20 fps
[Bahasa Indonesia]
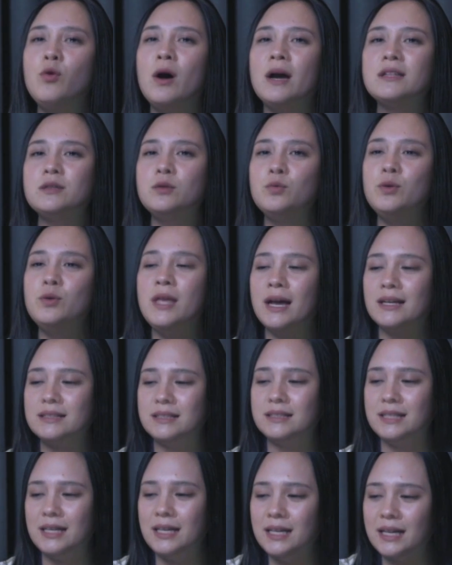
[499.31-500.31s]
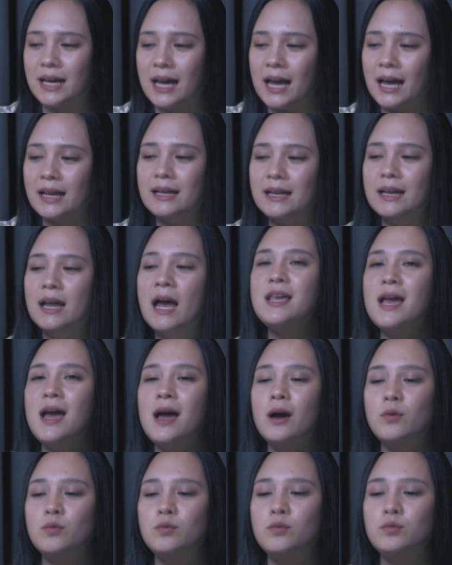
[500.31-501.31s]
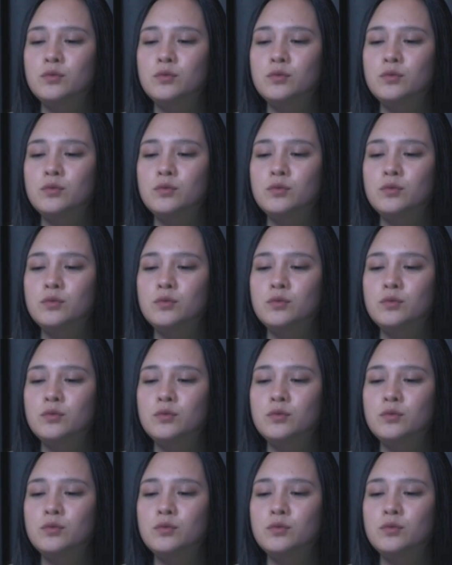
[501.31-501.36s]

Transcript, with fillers: waktu yang singkat hanya